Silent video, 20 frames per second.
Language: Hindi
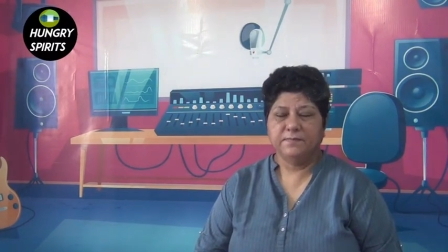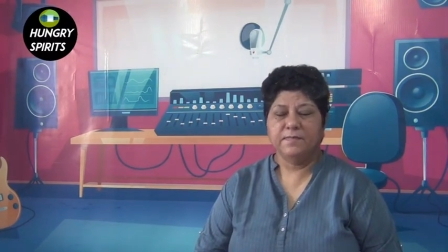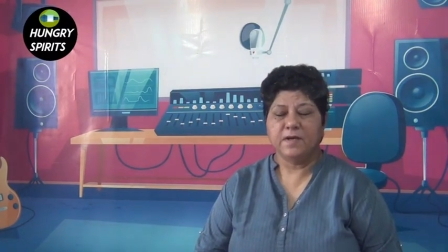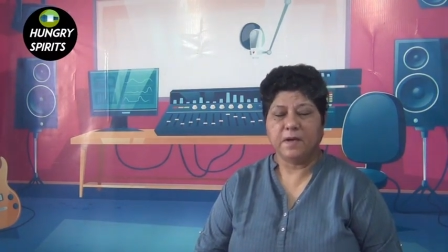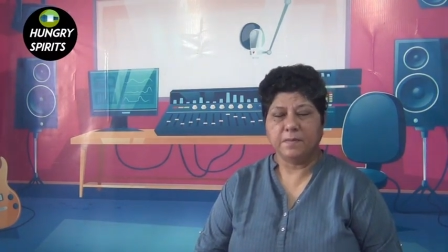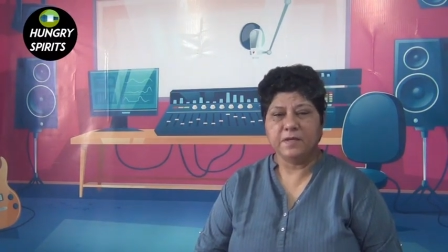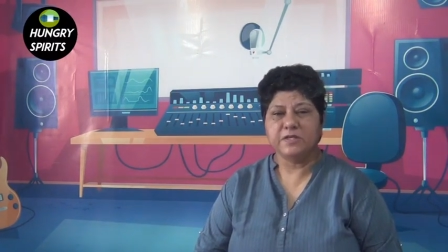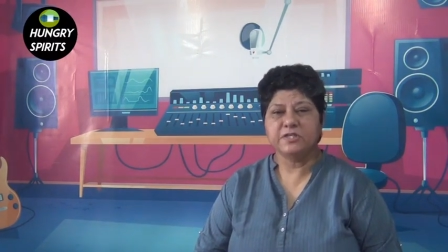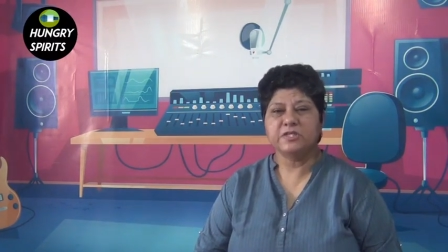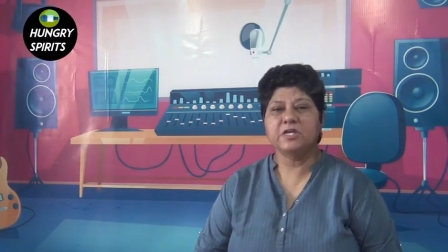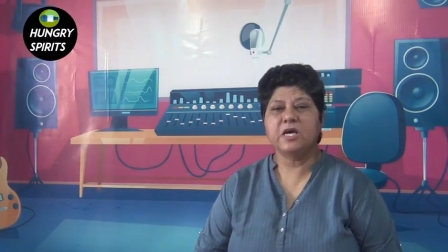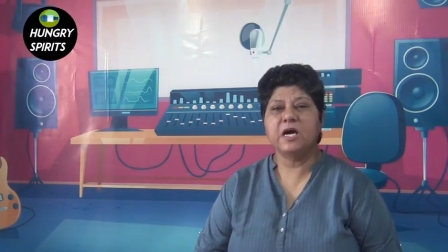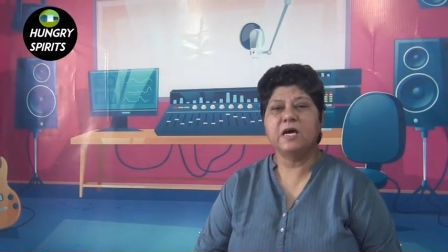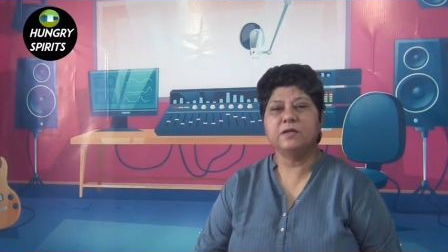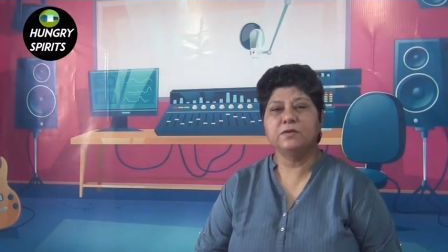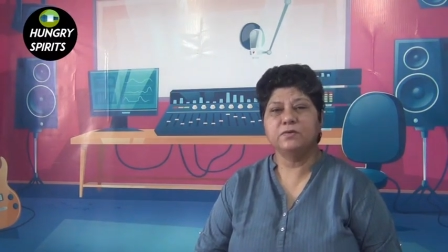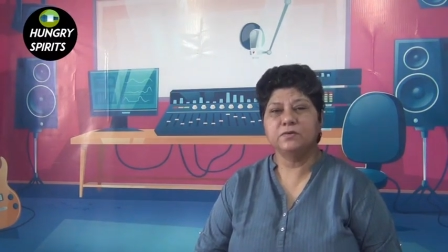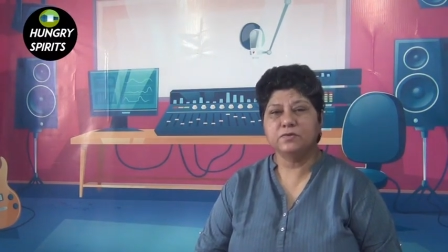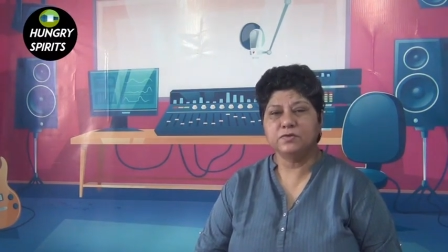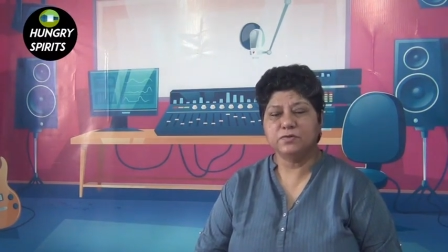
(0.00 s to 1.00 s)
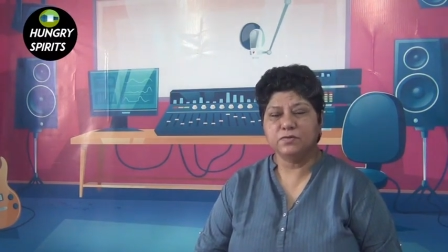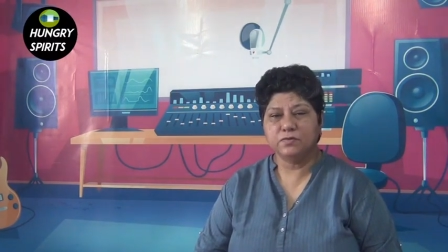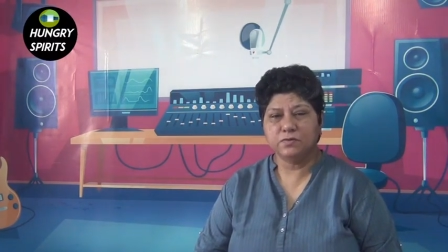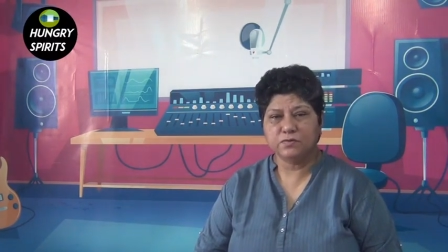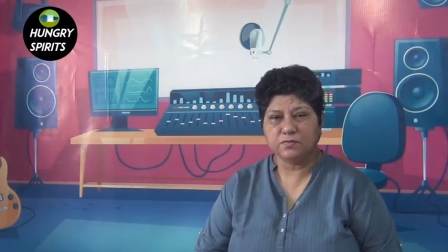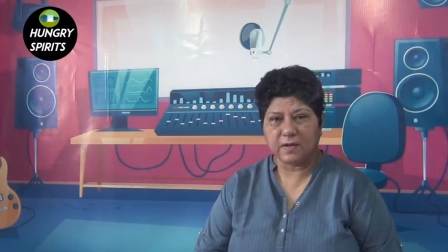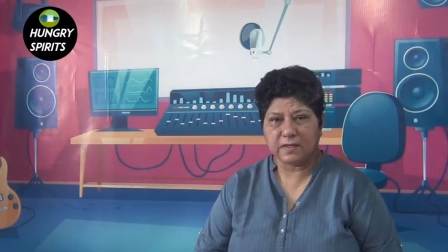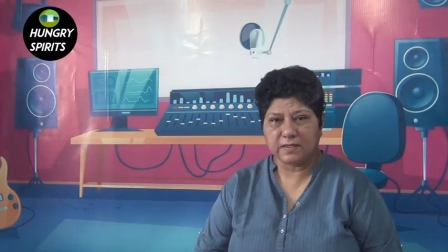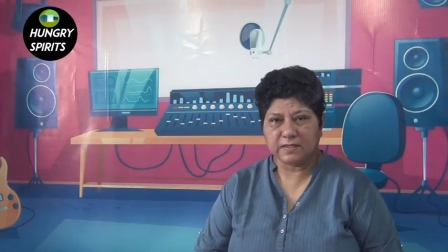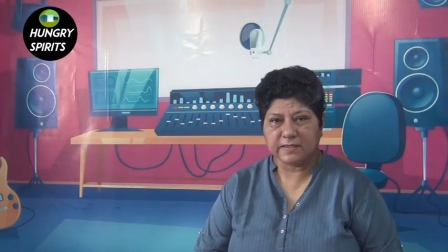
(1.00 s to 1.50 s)
नमस्कार दोस्तों
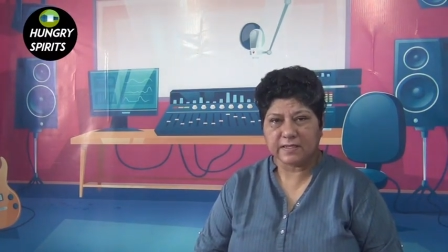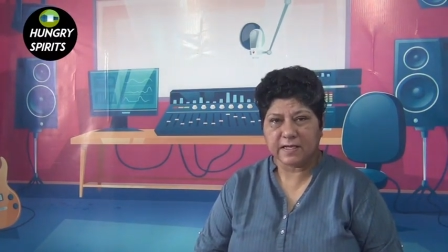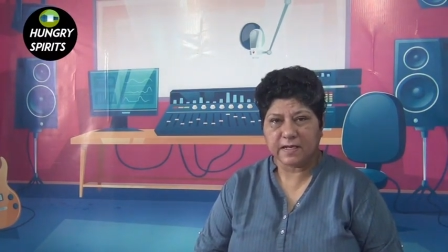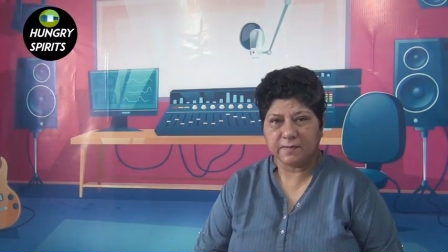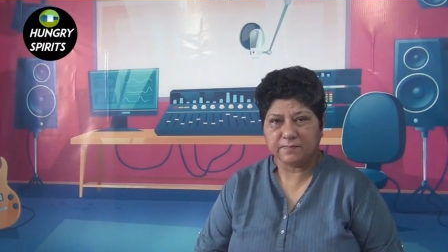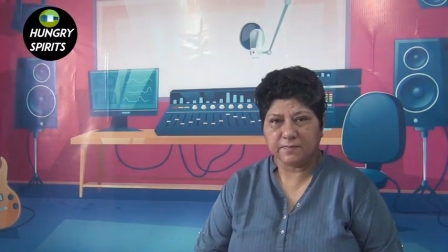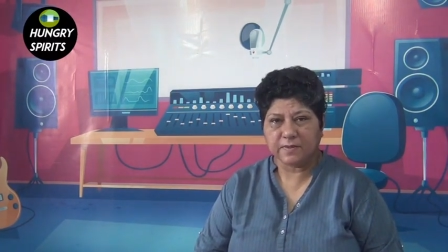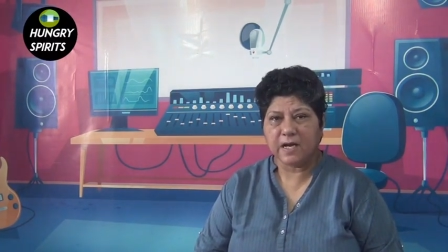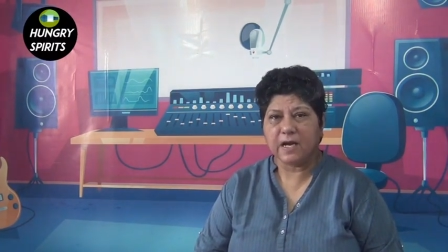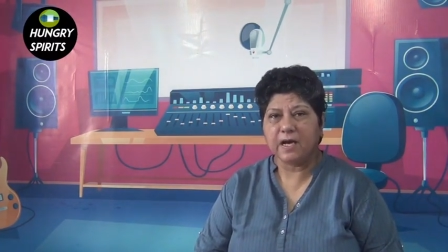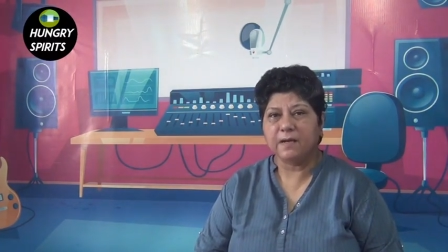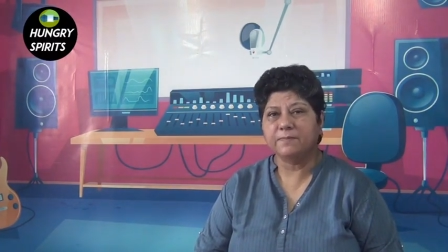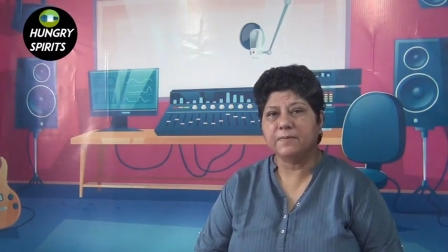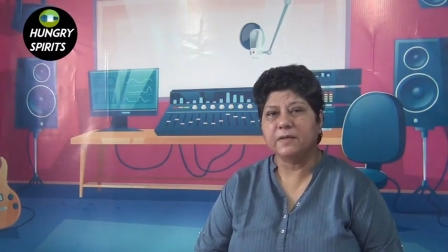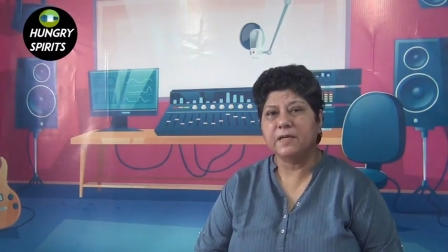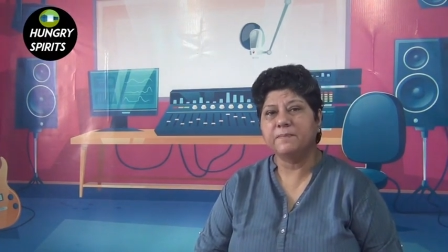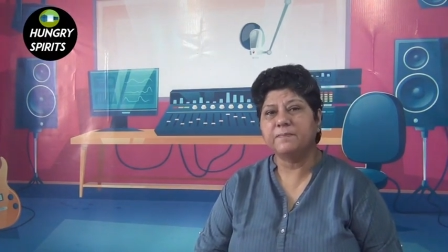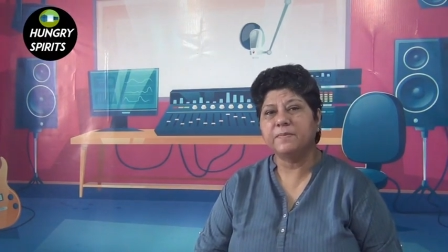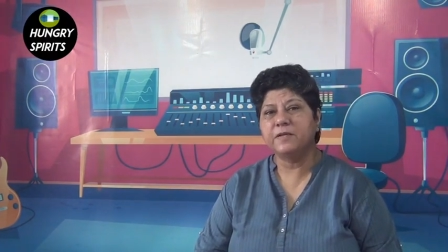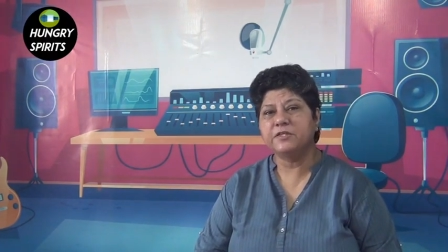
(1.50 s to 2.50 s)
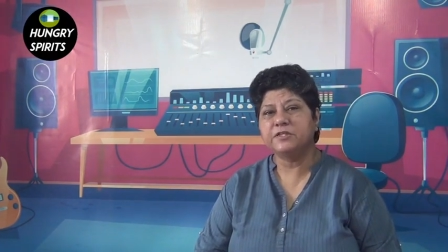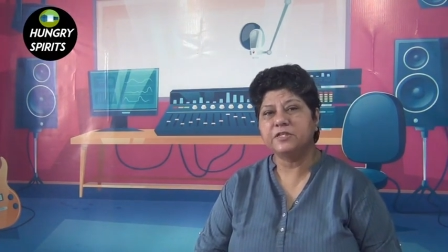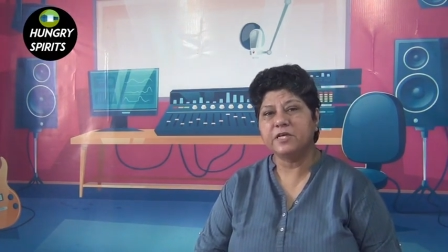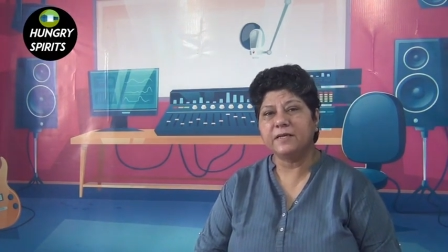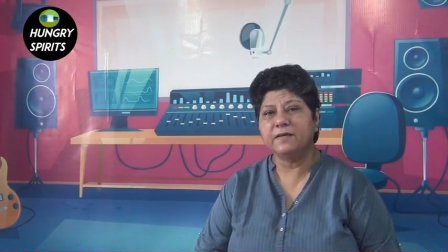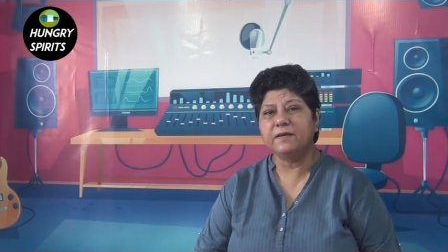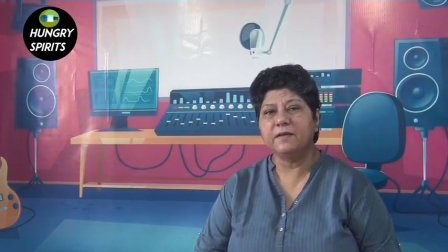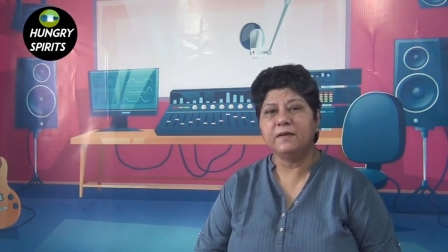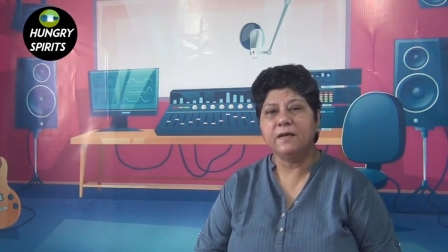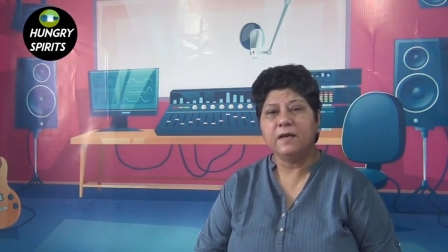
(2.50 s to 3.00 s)
स्वागत है आपका आपके अपने
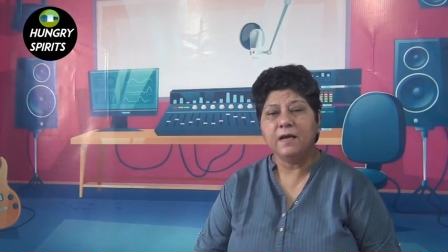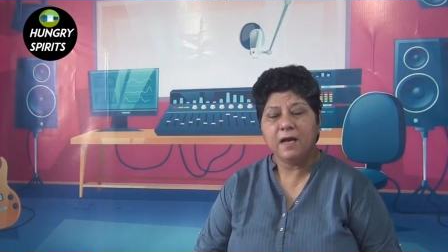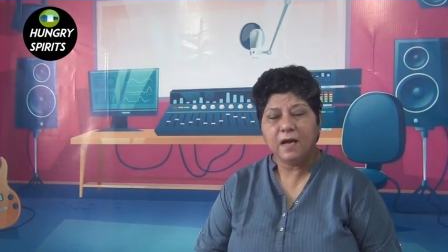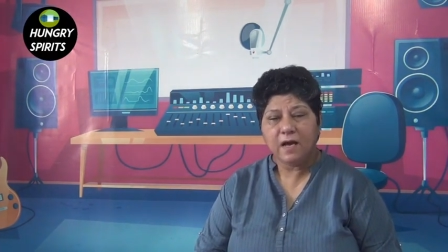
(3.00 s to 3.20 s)
चैनल